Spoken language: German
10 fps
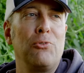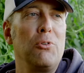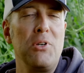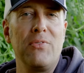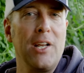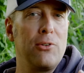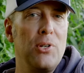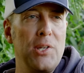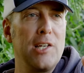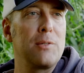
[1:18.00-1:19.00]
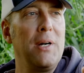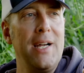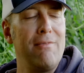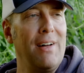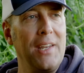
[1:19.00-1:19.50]
Und für mich war natürlich
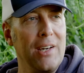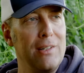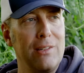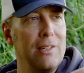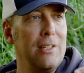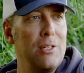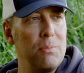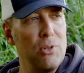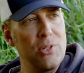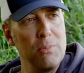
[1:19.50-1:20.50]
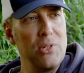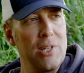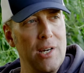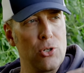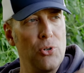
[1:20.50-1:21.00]
erstmal ja Wanderritt, äh, ich möchte
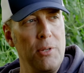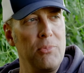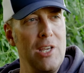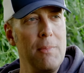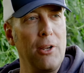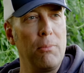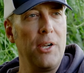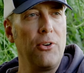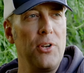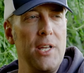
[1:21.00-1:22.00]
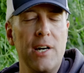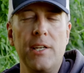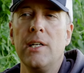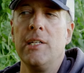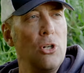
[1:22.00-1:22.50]
mich da schon dem Thema nochmal neu nähern.